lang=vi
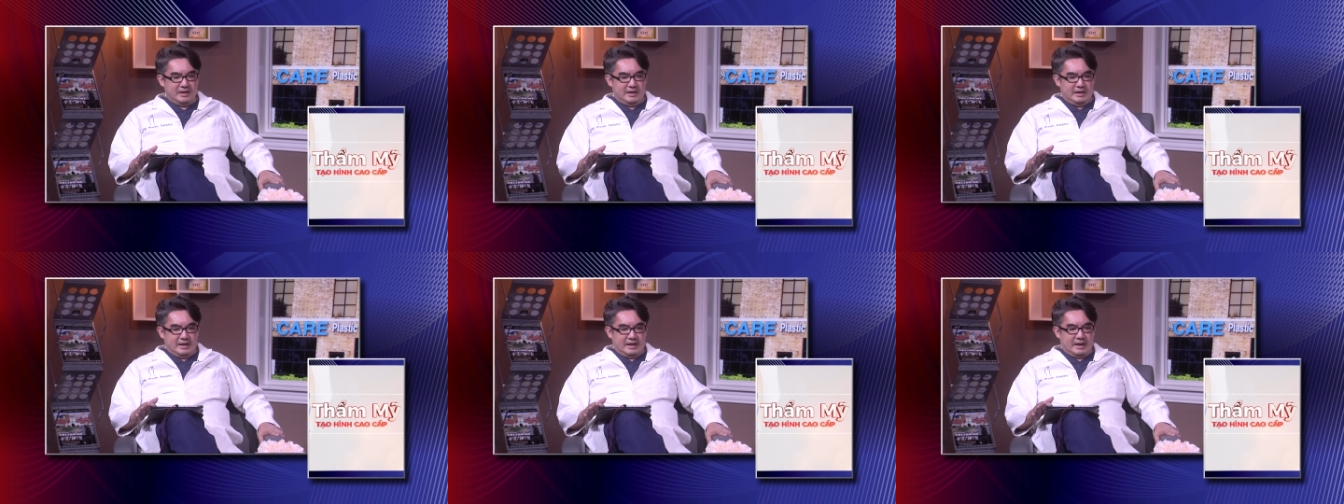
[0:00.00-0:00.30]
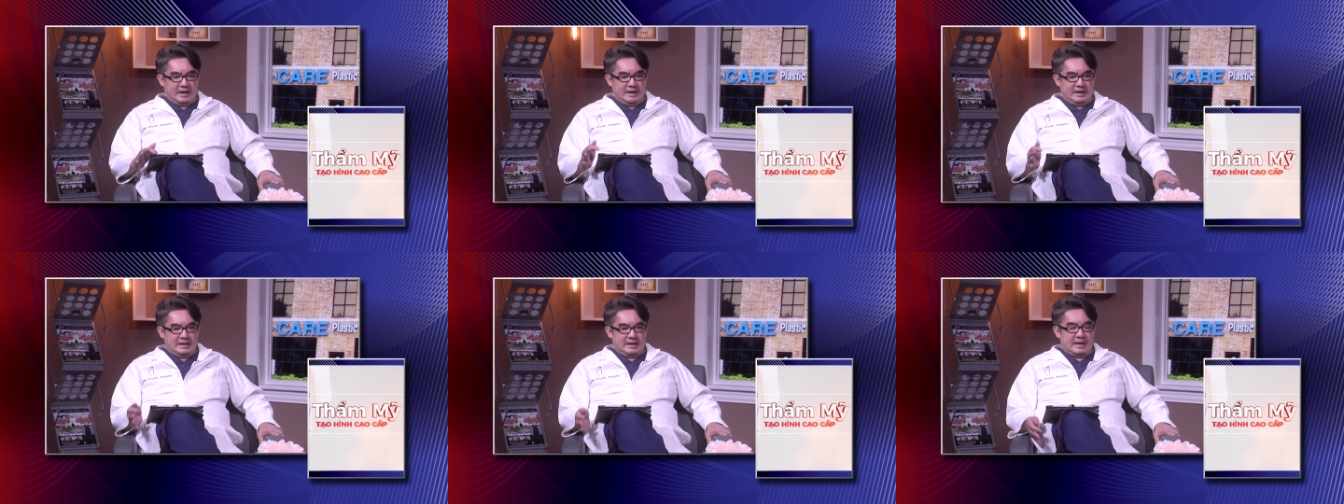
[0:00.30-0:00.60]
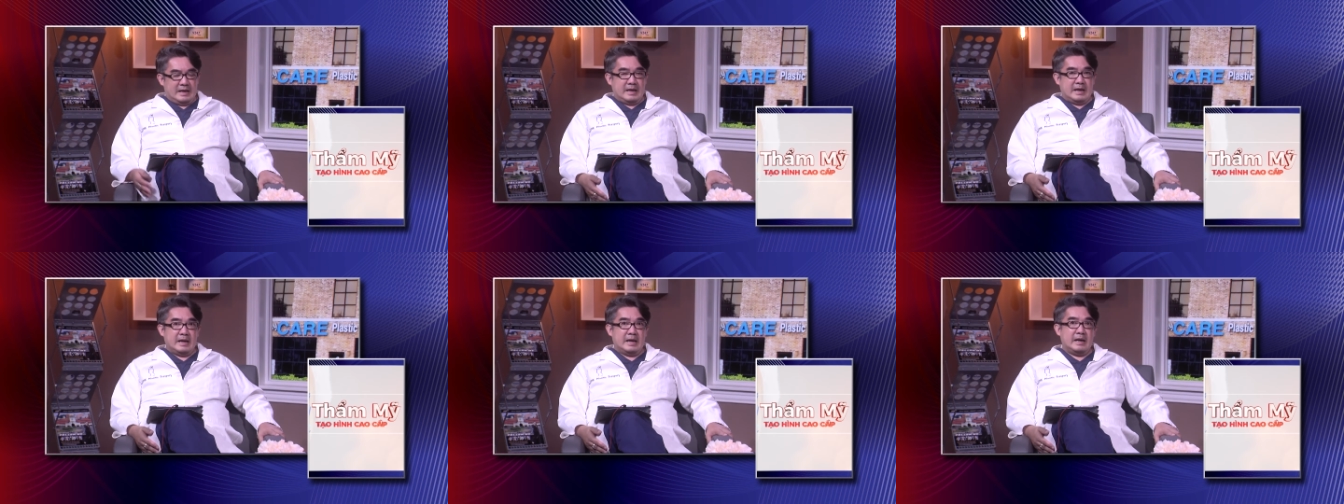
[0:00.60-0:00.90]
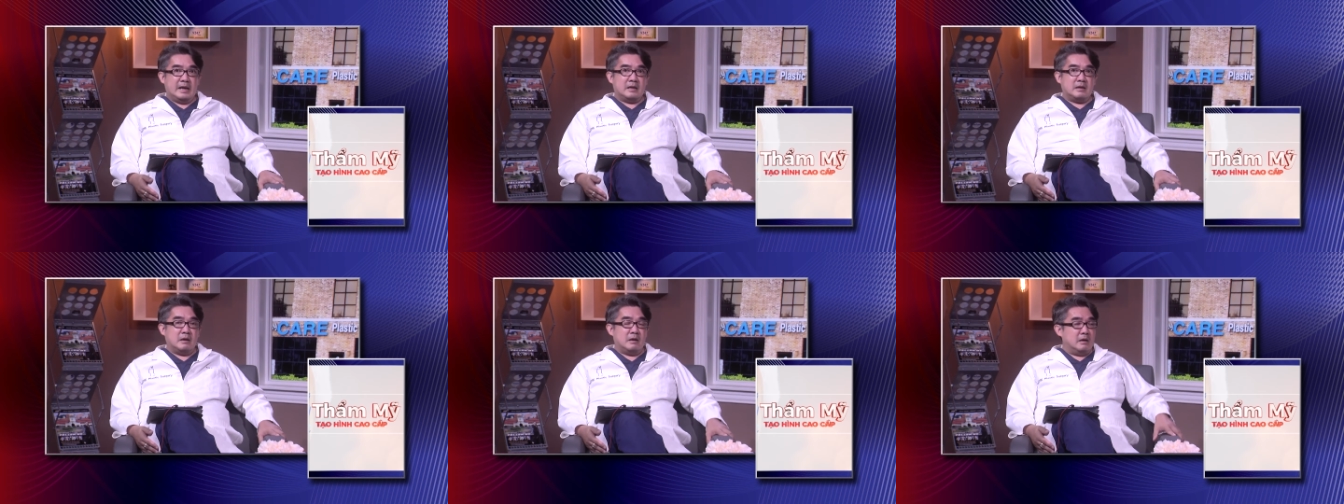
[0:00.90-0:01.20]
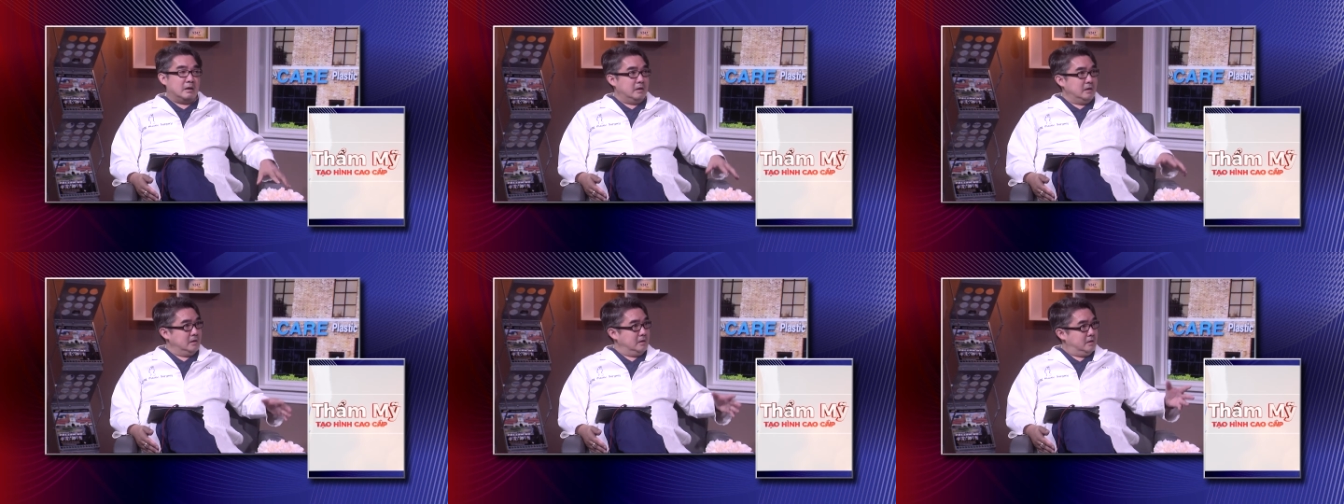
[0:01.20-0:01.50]
hay là
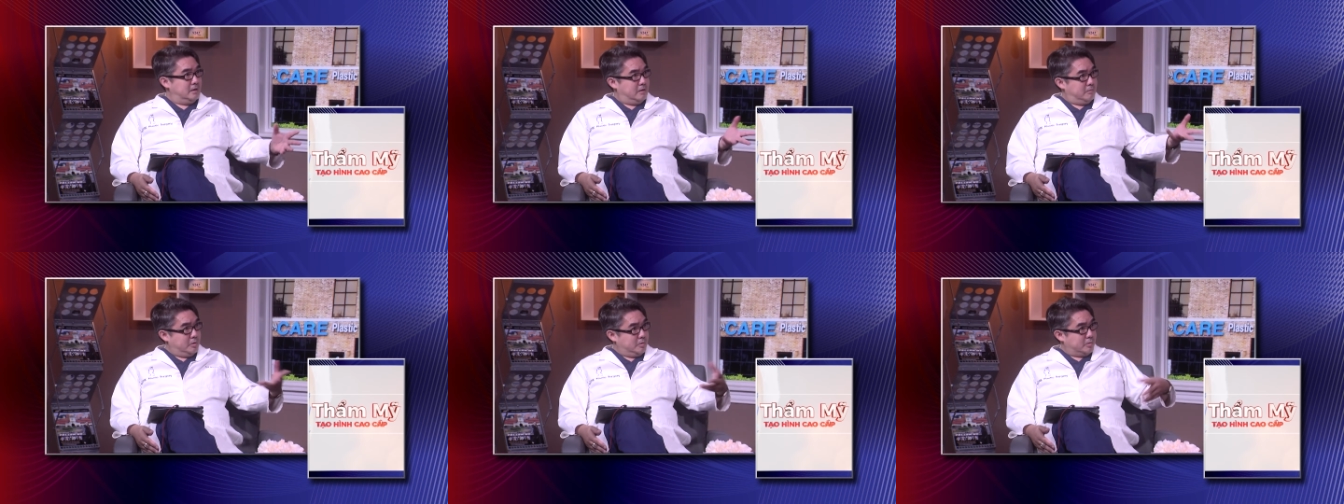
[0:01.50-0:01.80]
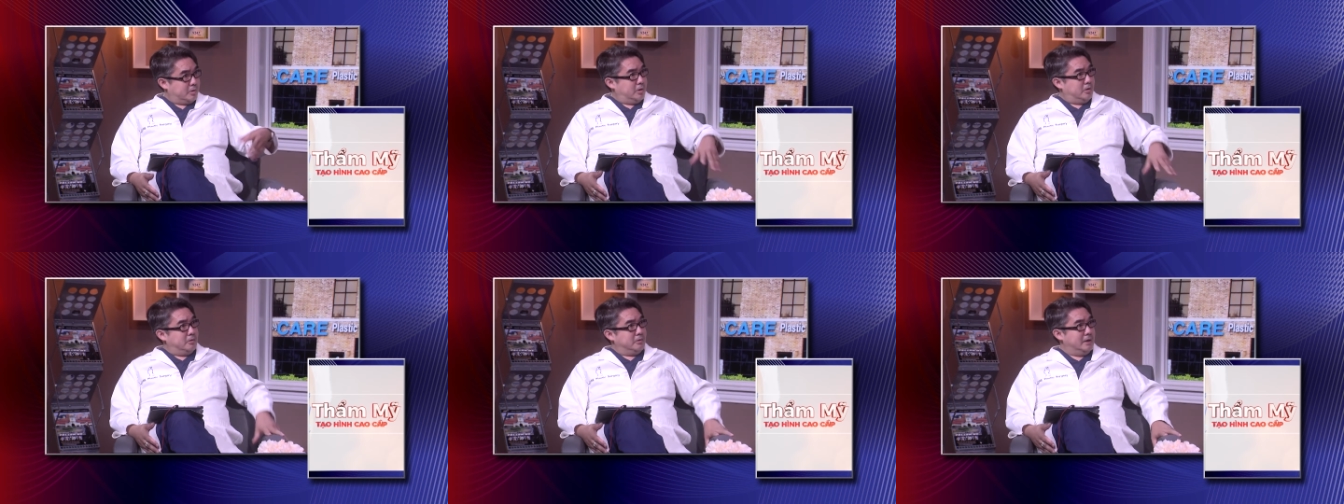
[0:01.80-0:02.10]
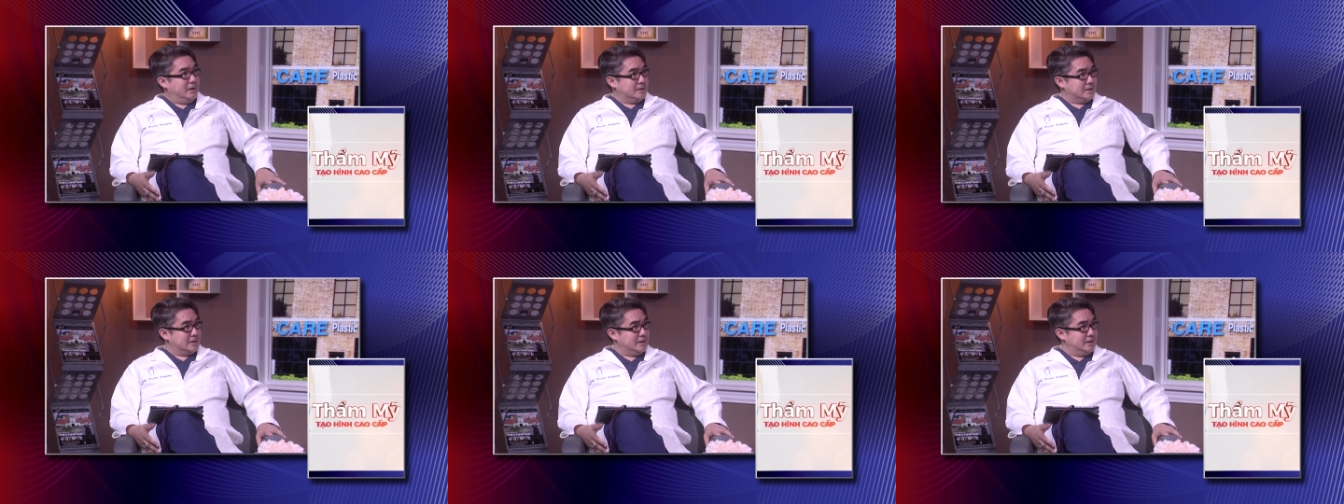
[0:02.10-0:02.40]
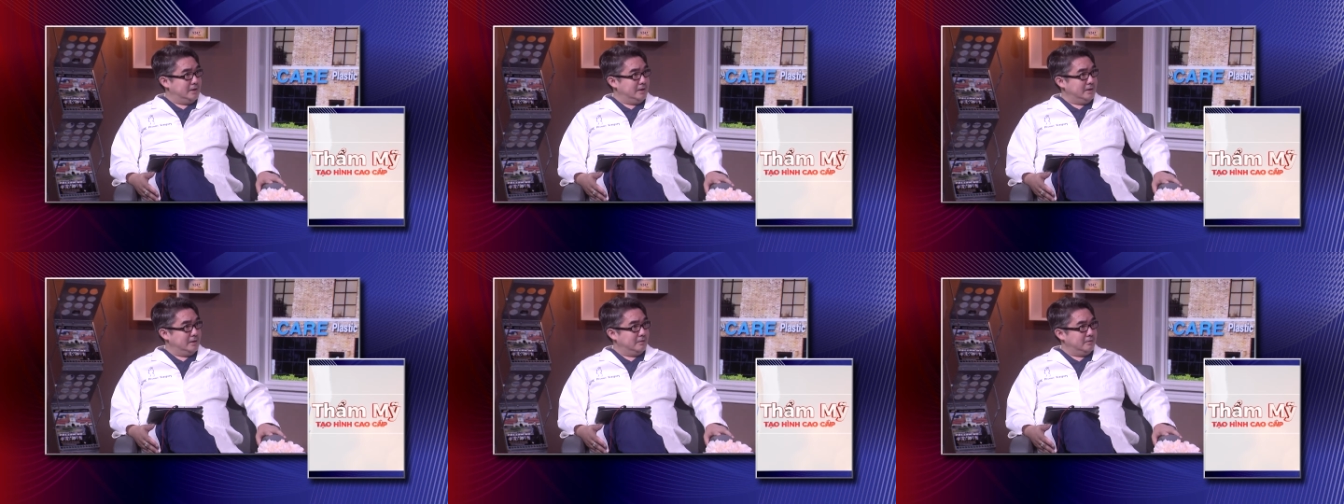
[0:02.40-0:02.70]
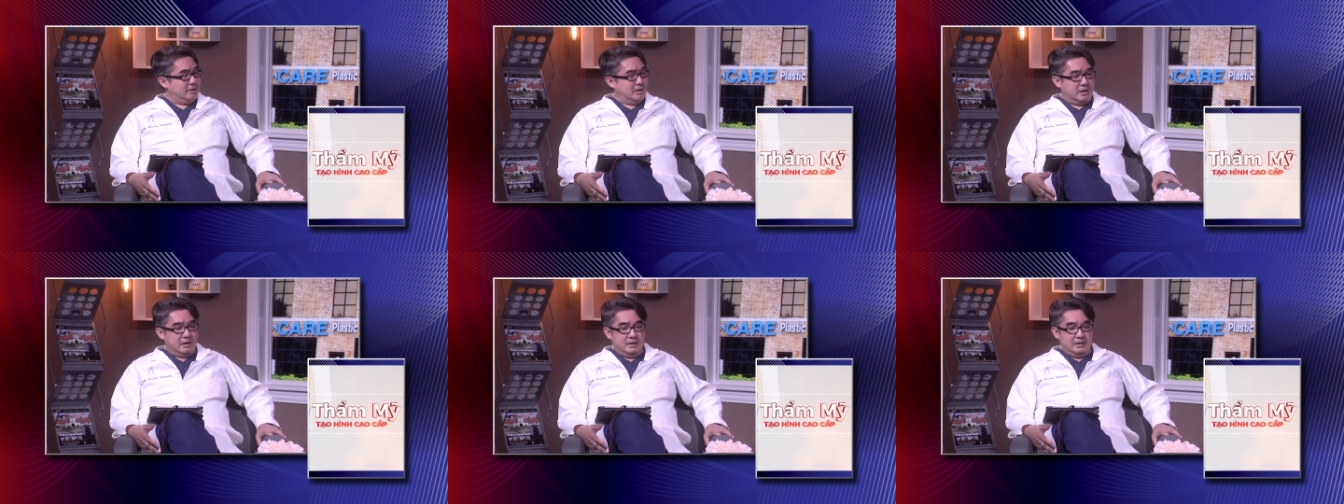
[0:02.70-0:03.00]
có hình như có một cô nha sĩ cô
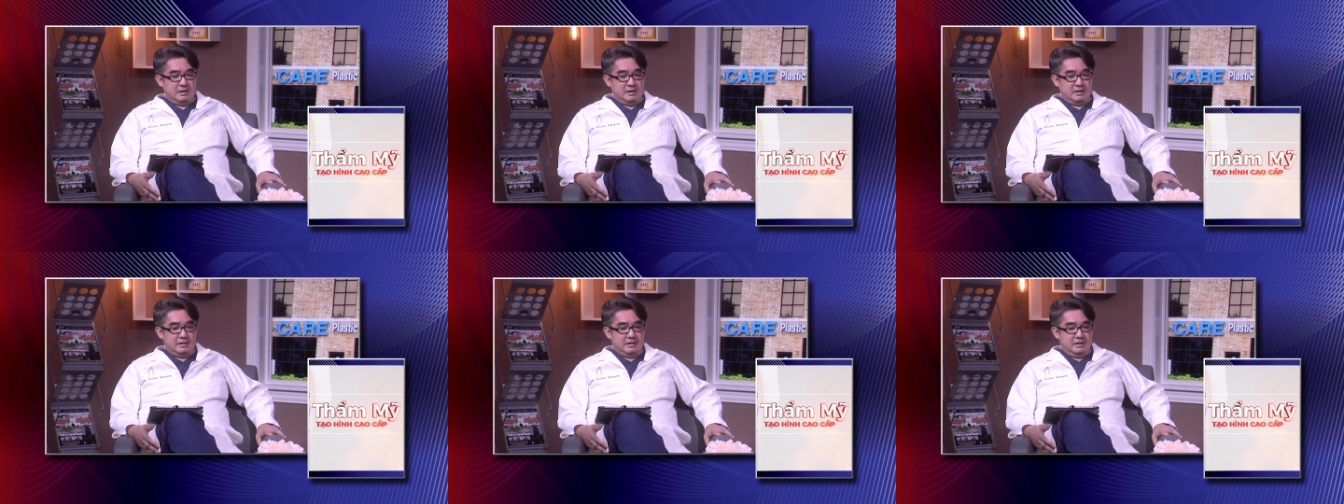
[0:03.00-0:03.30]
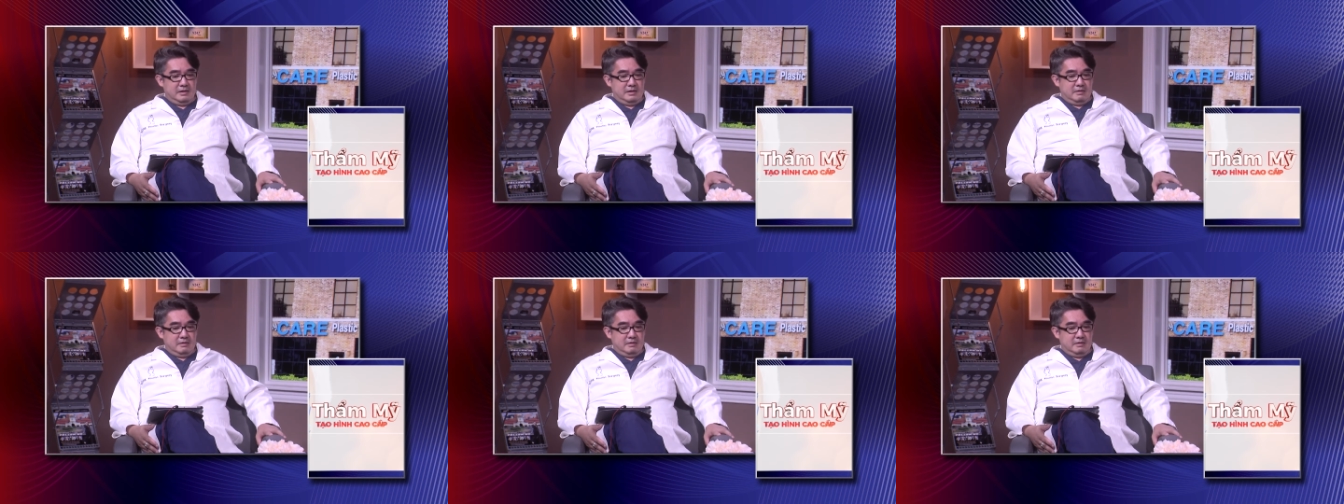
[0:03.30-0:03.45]
nói à,